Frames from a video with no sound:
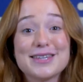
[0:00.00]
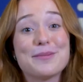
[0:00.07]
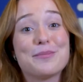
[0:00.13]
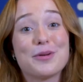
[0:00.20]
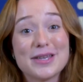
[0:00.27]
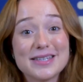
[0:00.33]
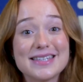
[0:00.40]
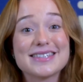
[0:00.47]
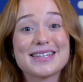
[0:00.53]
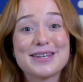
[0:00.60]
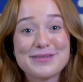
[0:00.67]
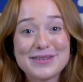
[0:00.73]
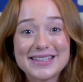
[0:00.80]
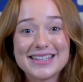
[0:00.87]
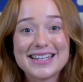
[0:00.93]
ya puedes
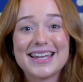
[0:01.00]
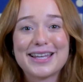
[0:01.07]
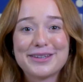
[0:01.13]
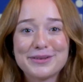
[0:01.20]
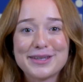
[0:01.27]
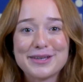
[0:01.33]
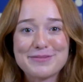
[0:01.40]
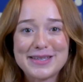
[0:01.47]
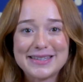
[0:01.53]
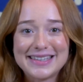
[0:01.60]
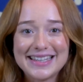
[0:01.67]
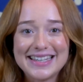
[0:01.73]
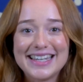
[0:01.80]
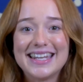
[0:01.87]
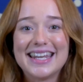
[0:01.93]
inscribirte
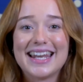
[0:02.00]
gratuitamente en